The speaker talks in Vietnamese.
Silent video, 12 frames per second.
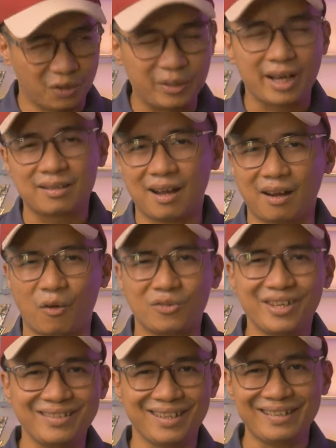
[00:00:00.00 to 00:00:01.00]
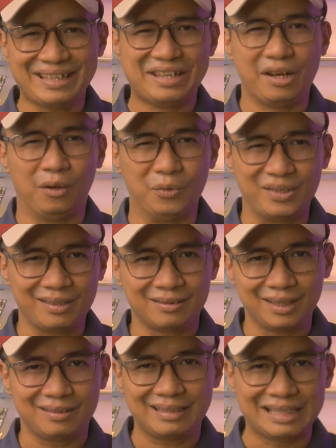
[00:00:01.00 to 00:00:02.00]
có nghĩa rằng có rất rất nhiều rất
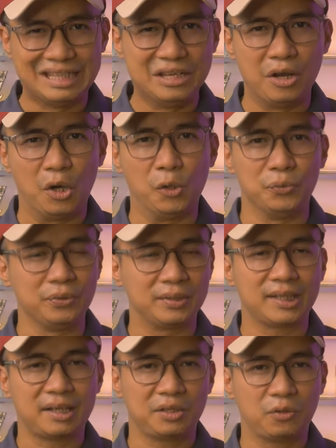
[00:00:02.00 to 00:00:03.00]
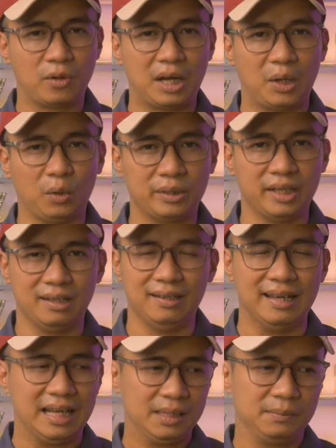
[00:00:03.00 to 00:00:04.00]
rất nhiều những chai nước hoa có thể
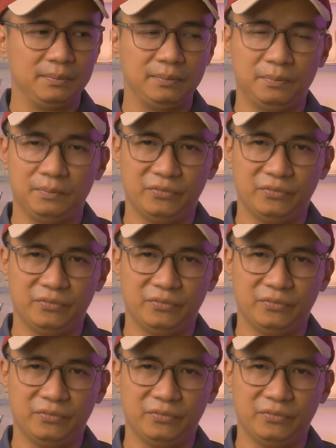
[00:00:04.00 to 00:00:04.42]
làm